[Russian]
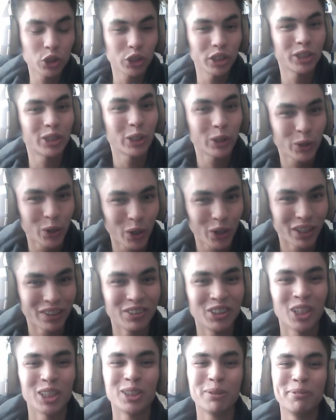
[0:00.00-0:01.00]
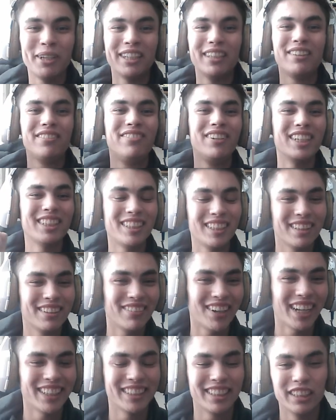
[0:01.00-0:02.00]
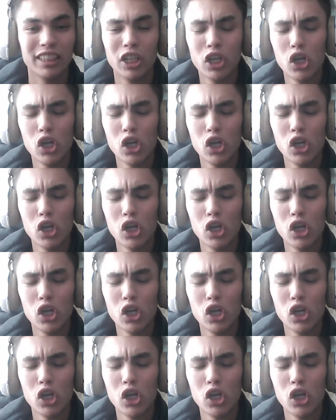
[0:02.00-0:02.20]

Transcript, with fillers: со 100 долларов, сейчас у меня 220.